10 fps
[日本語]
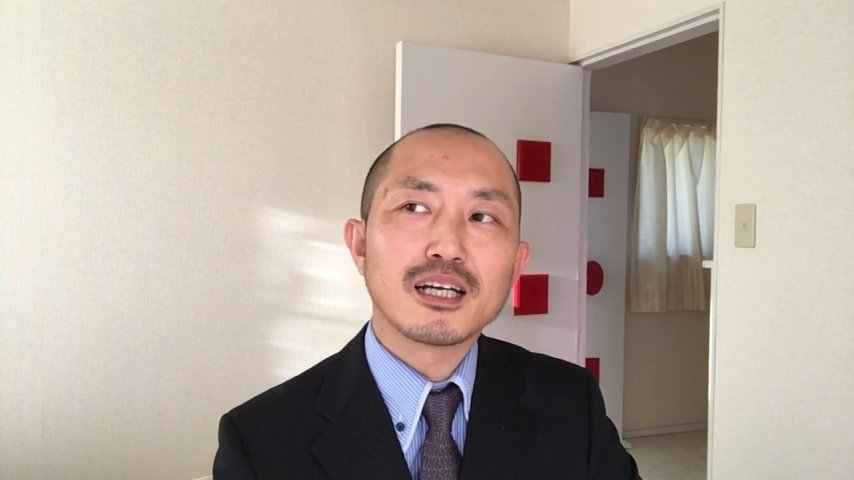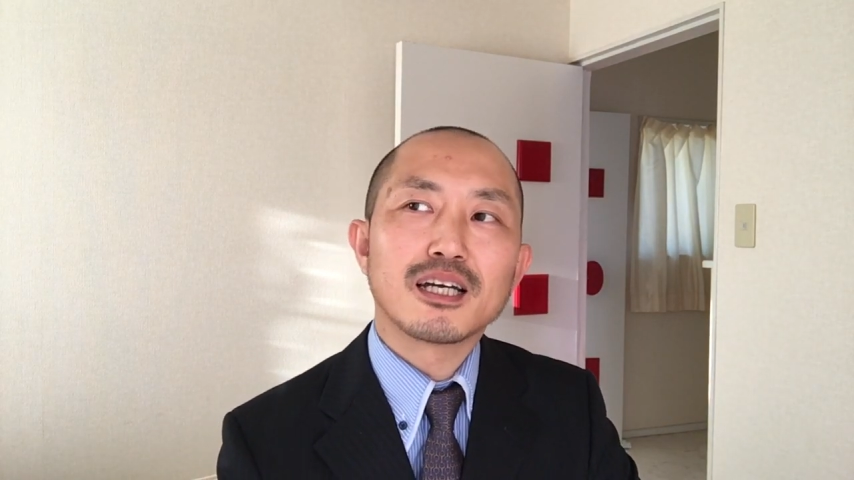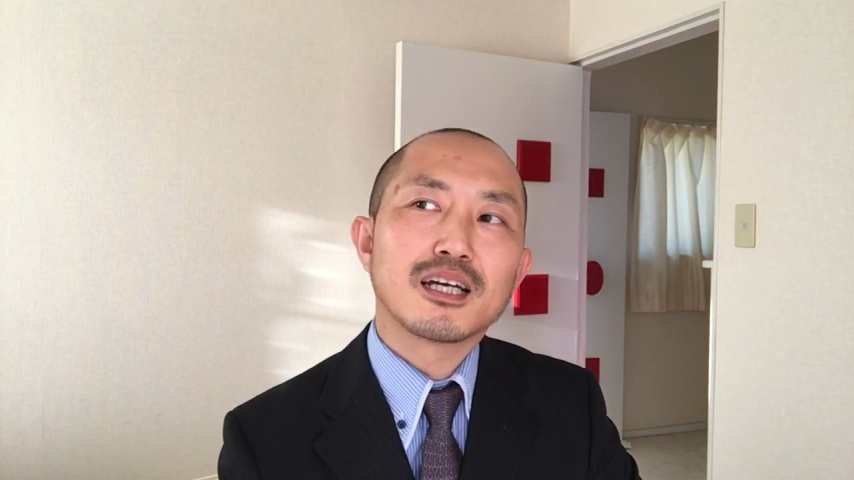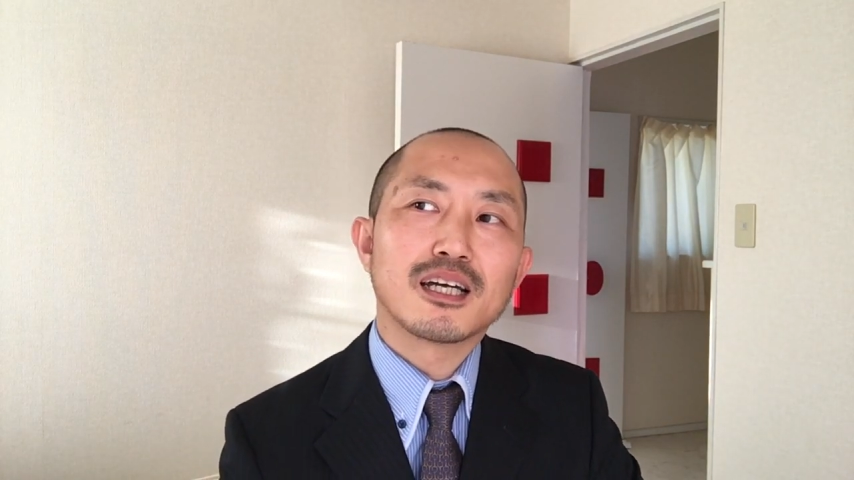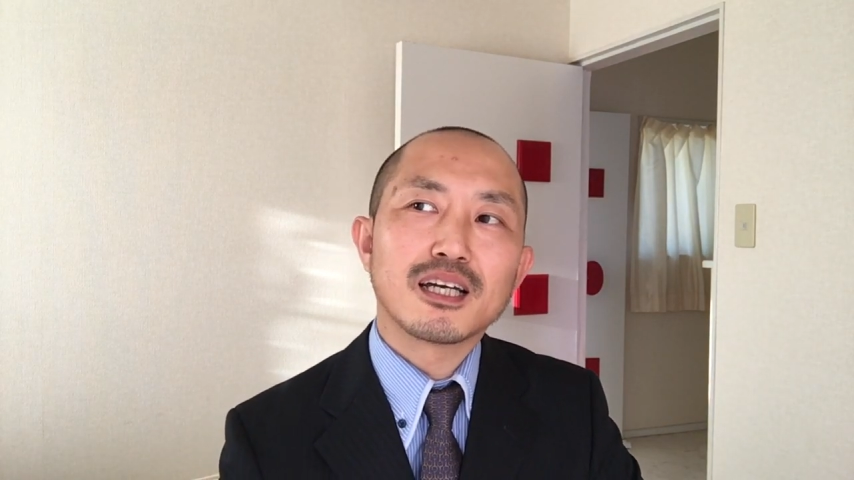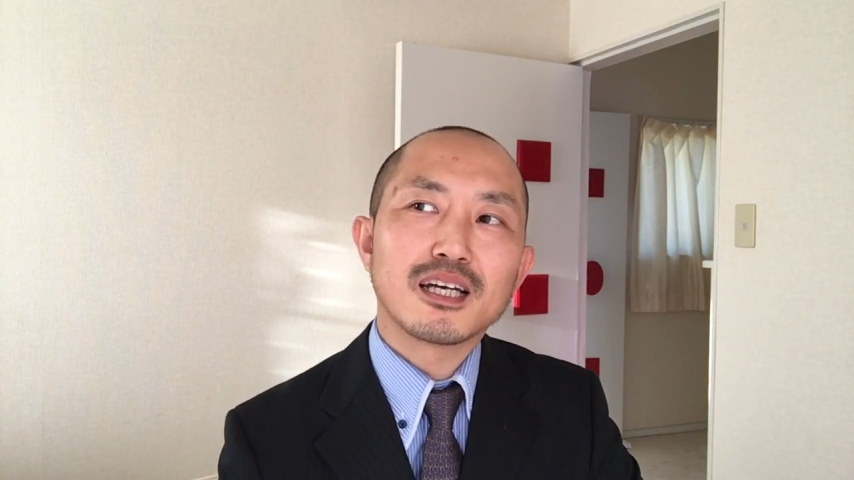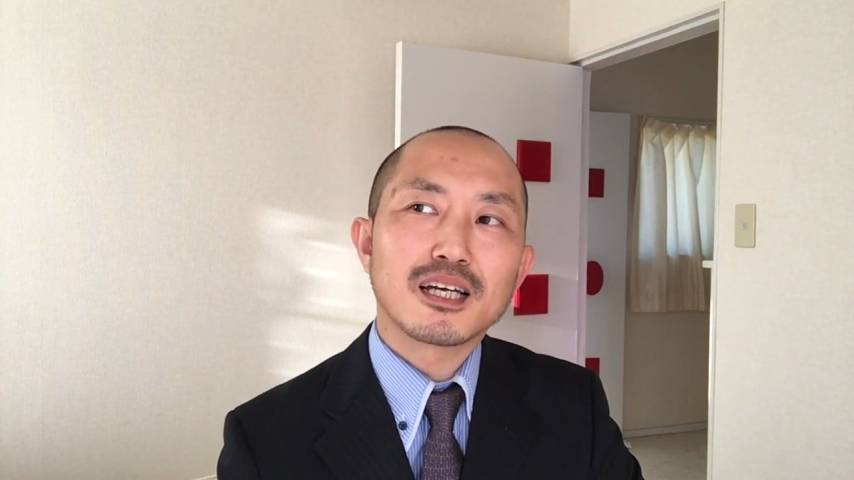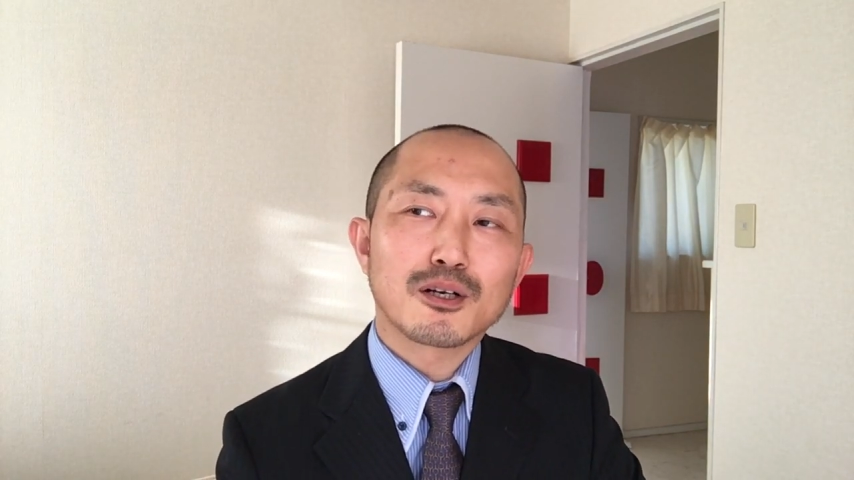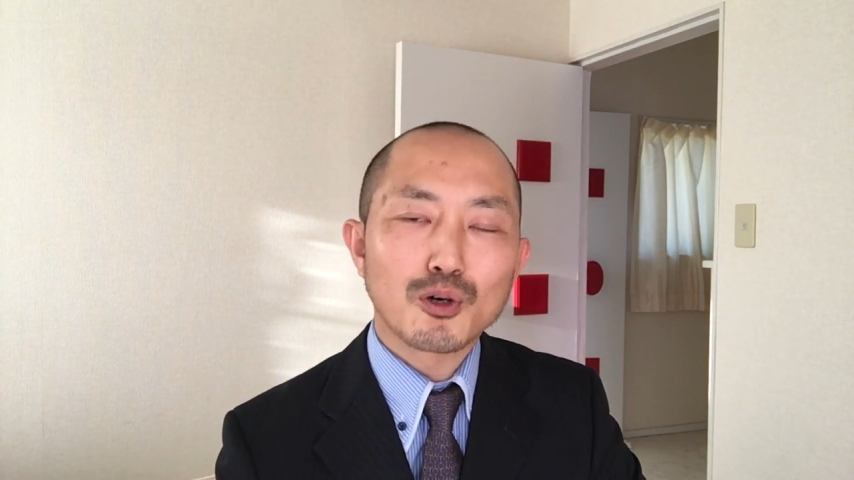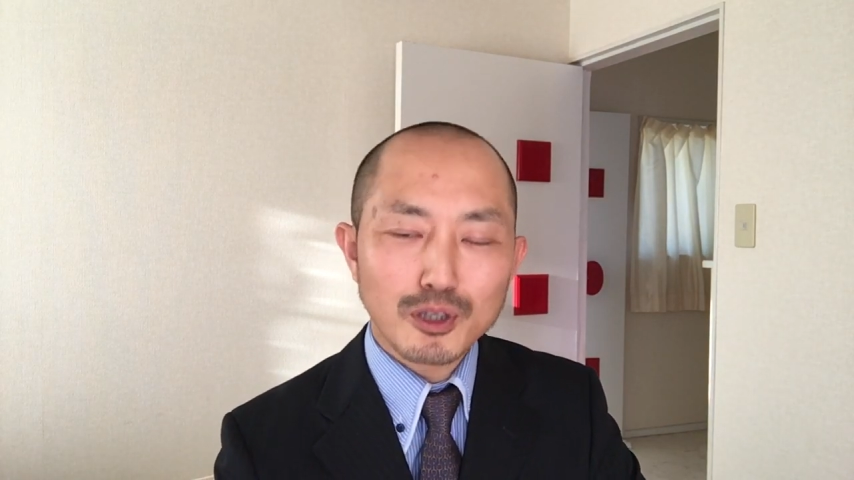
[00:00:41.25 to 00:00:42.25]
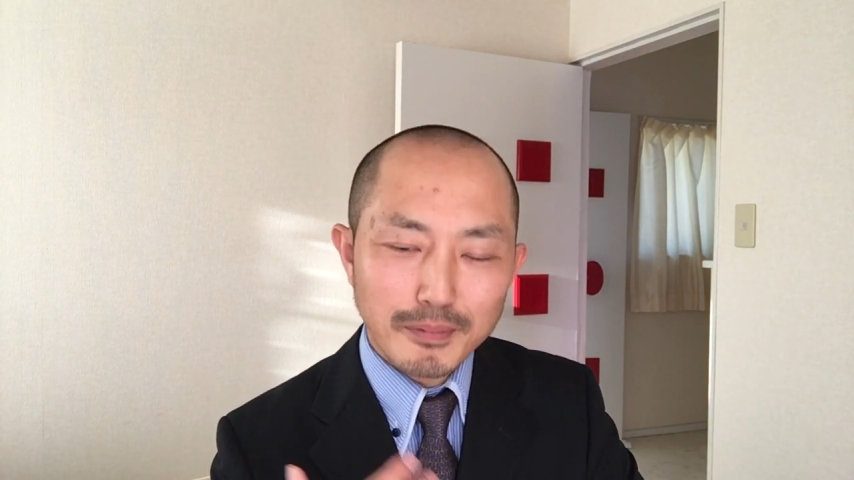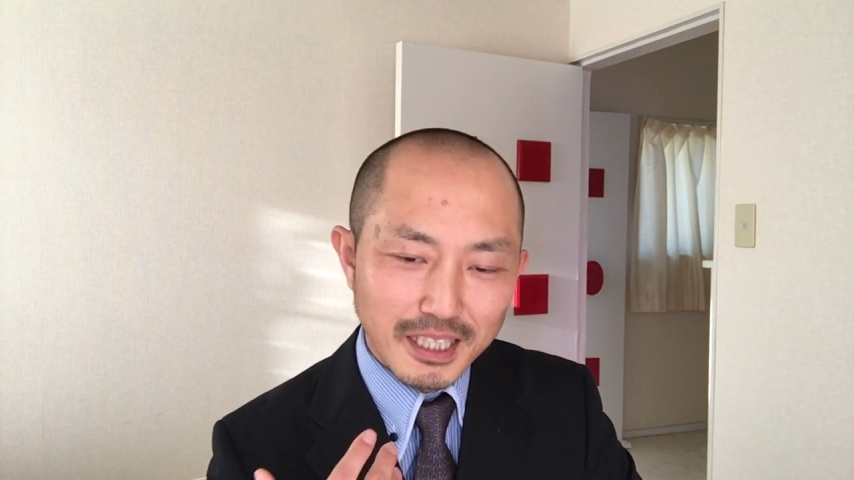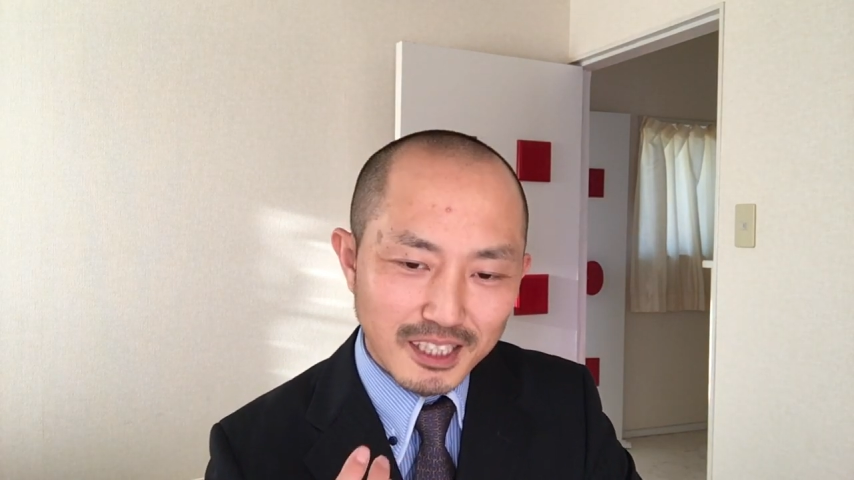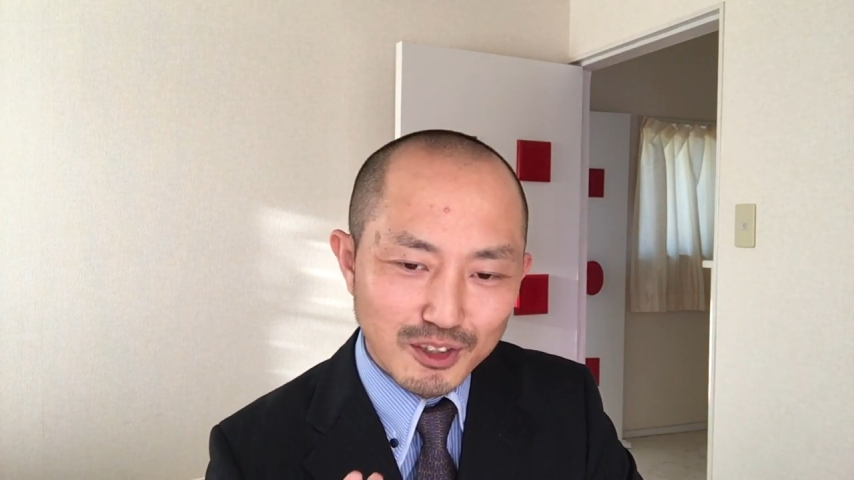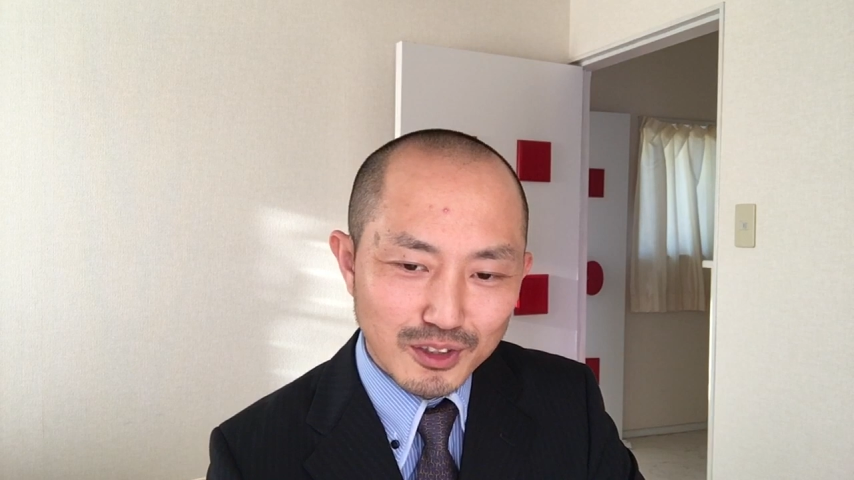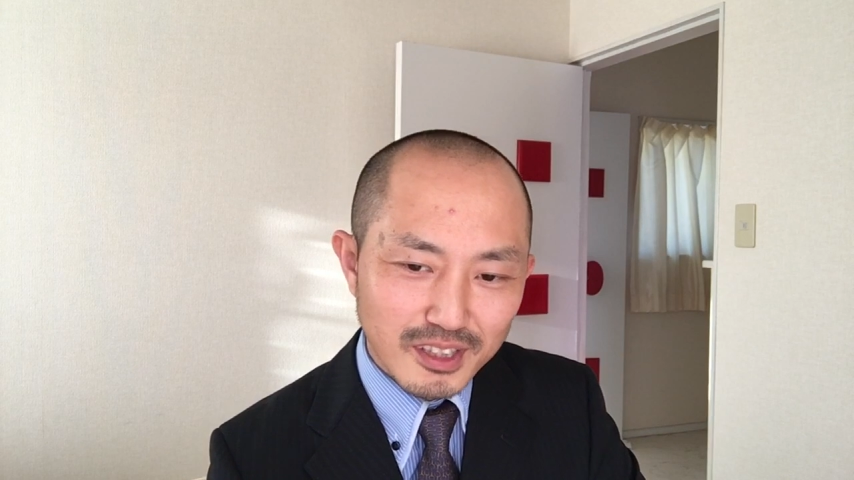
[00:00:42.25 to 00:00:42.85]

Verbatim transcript: えー、言葉で言っ